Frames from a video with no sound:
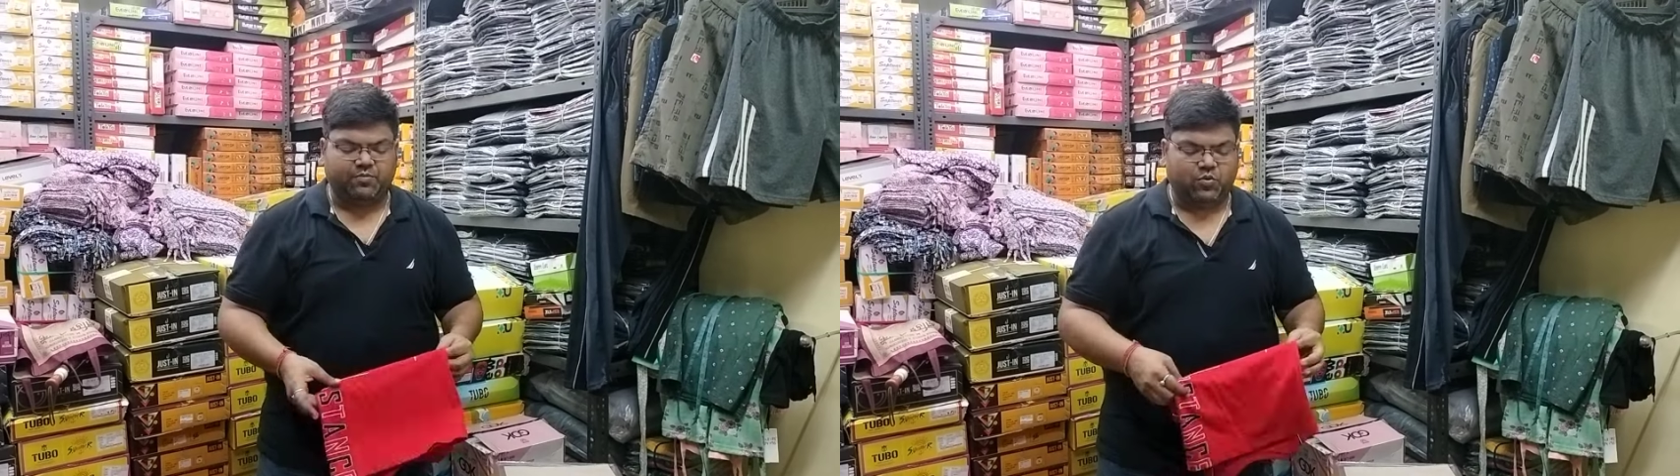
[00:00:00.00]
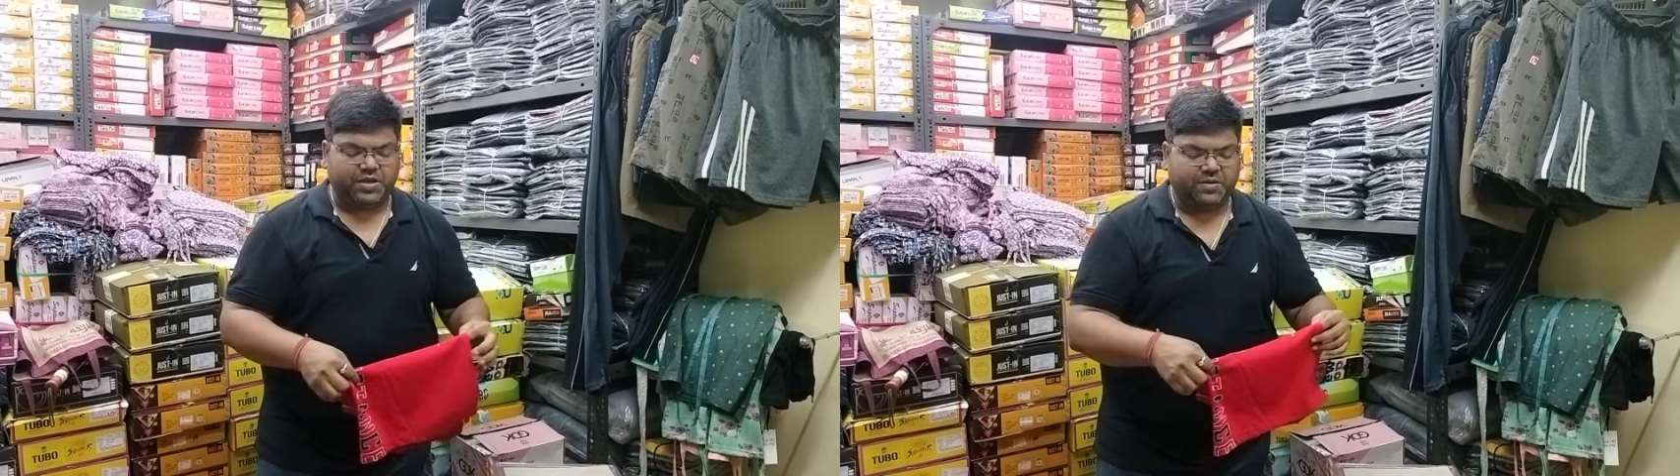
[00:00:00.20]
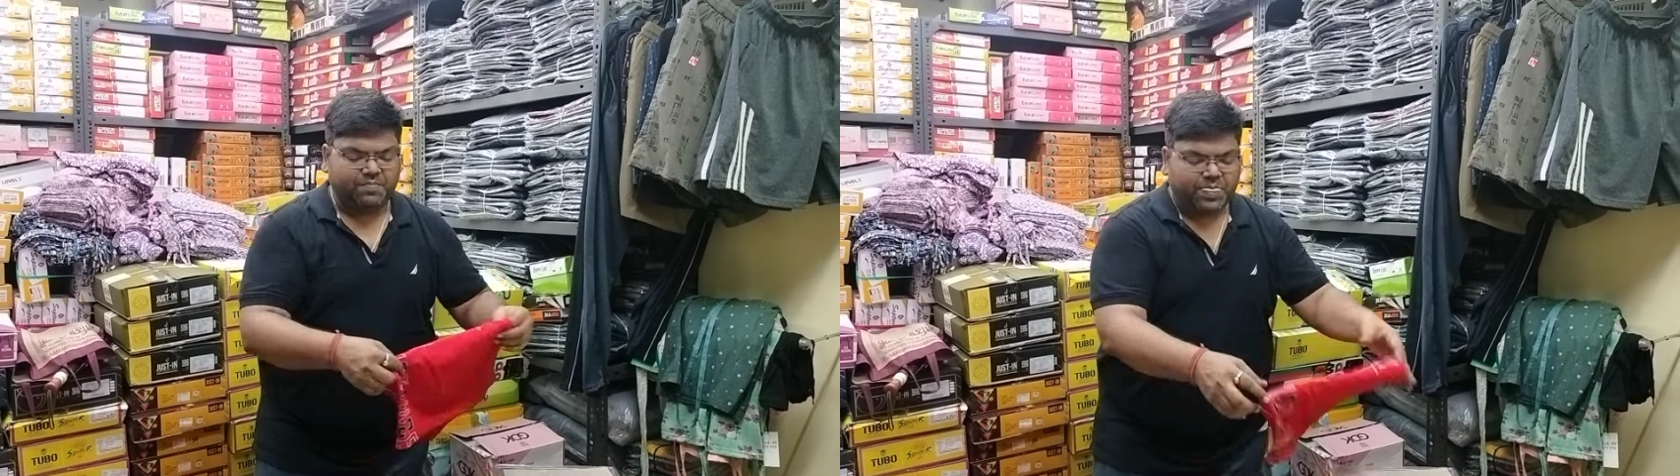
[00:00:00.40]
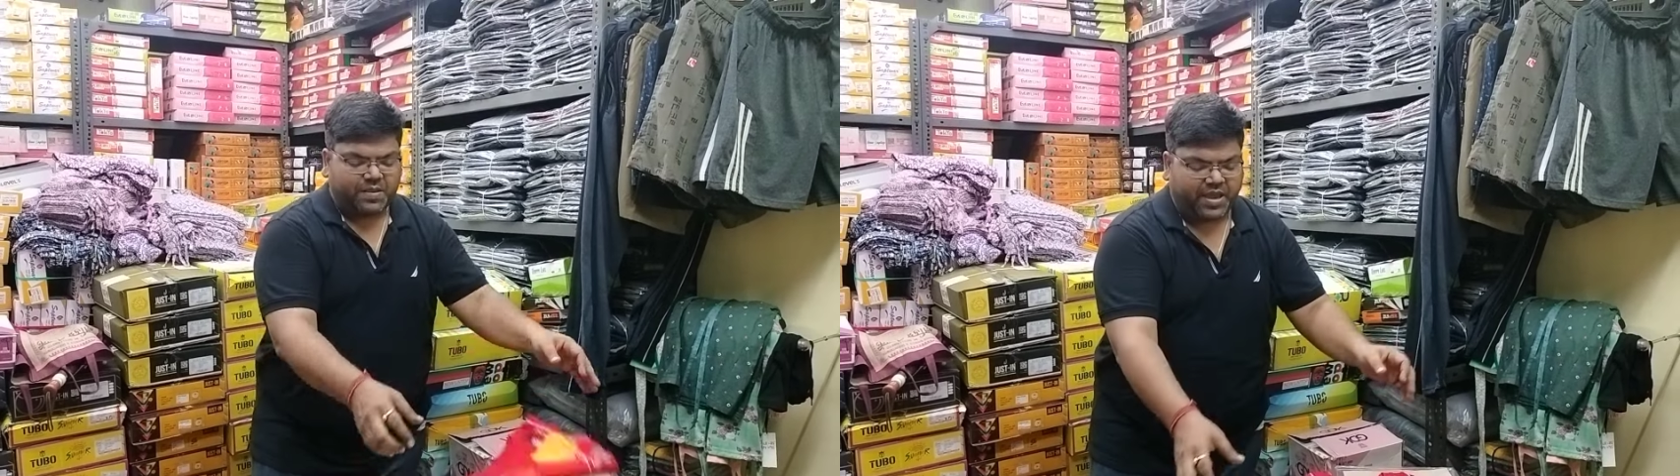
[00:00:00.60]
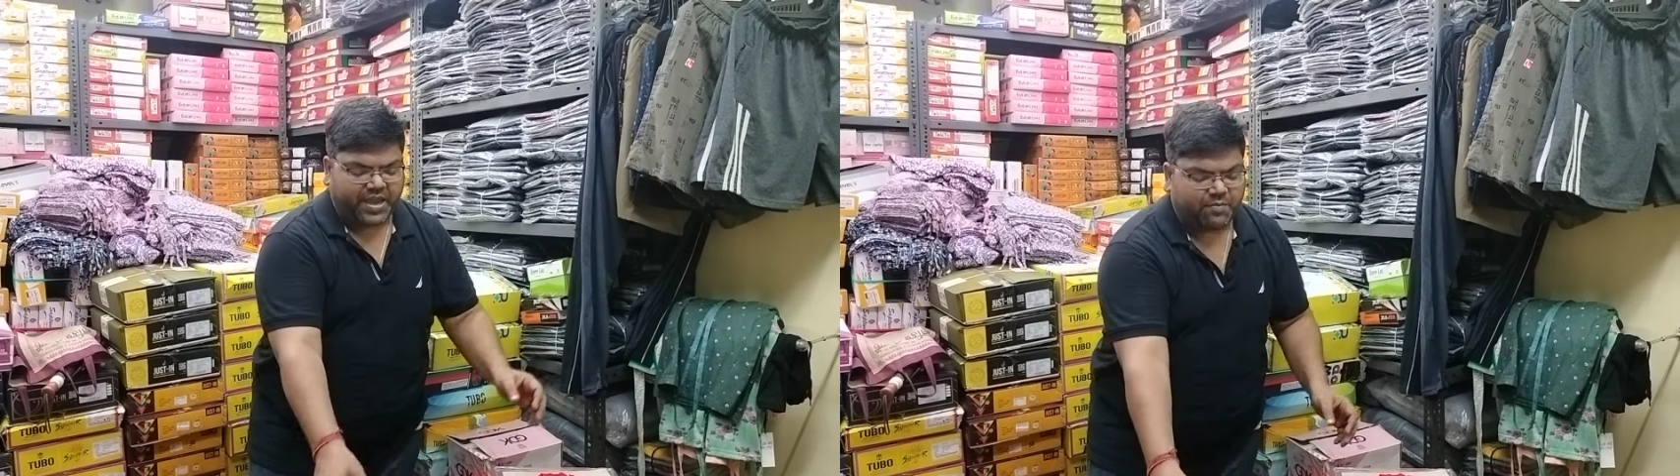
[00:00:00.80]
आपको ये
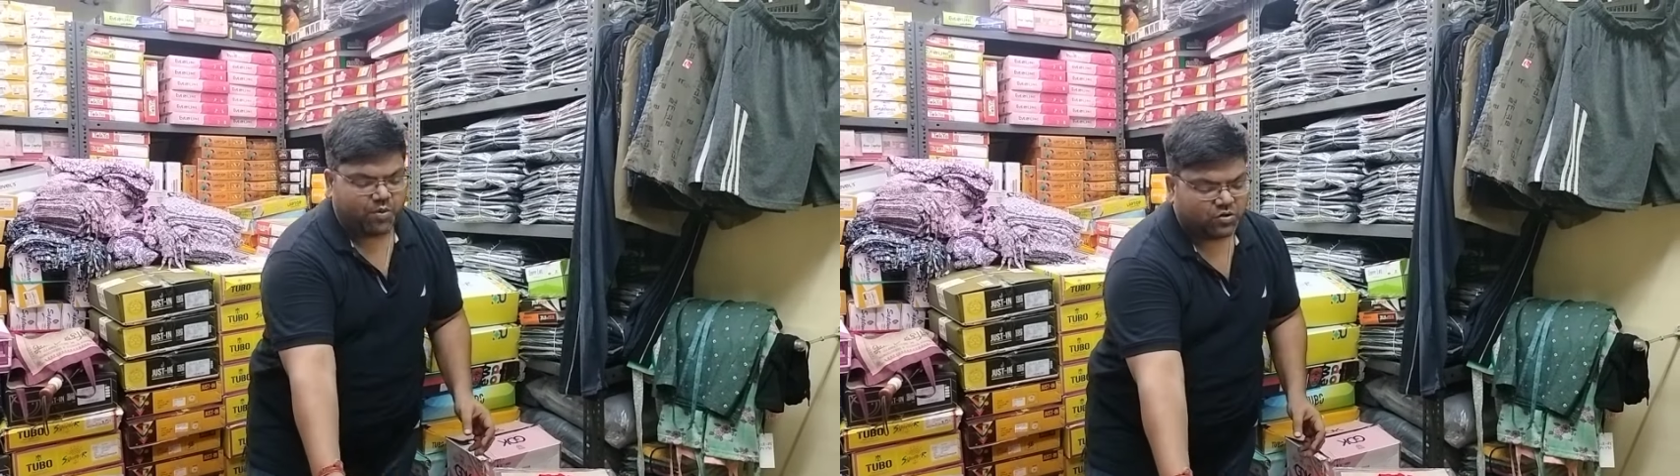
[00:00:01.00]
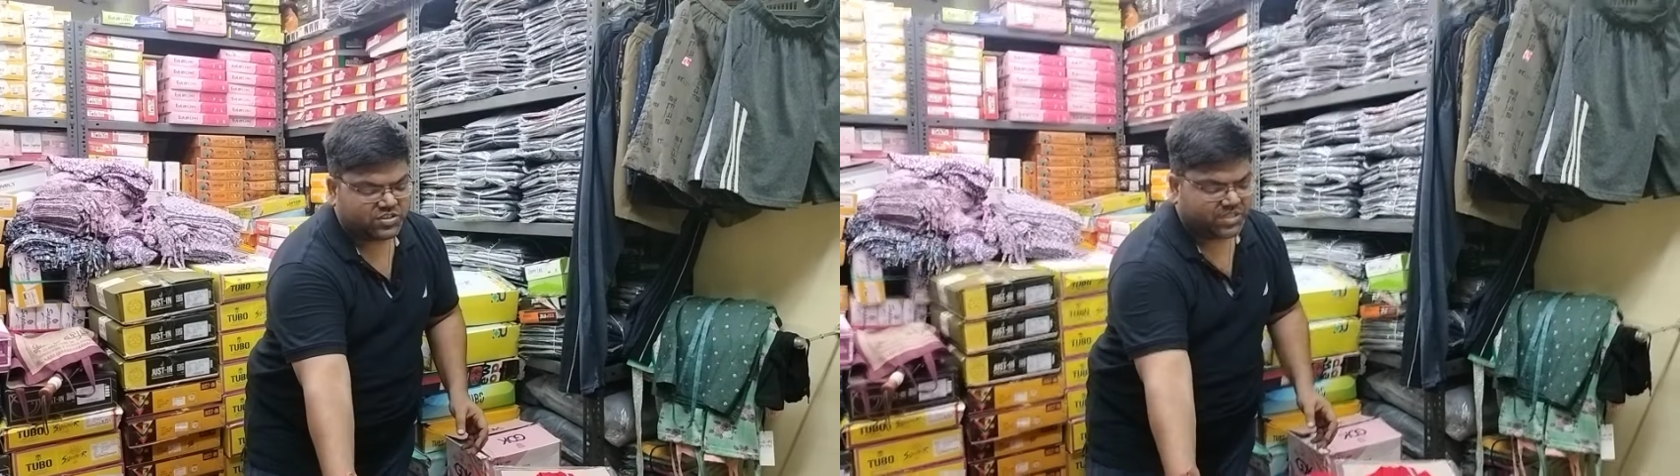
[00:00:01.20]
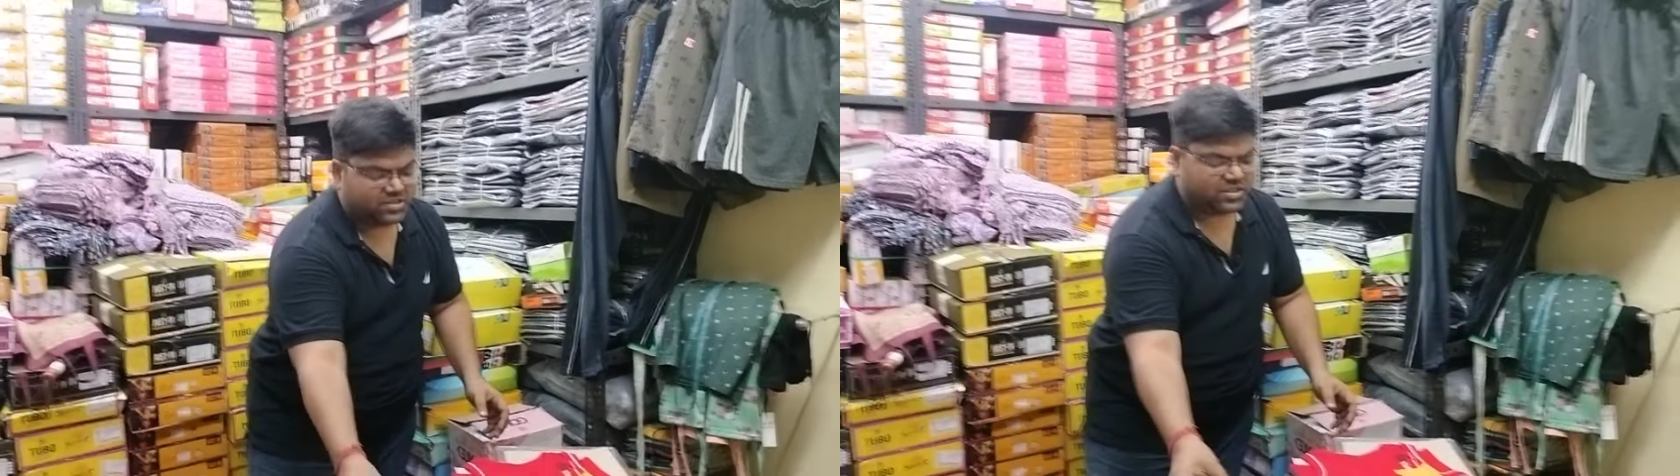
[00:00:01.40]
एक बॉक्स के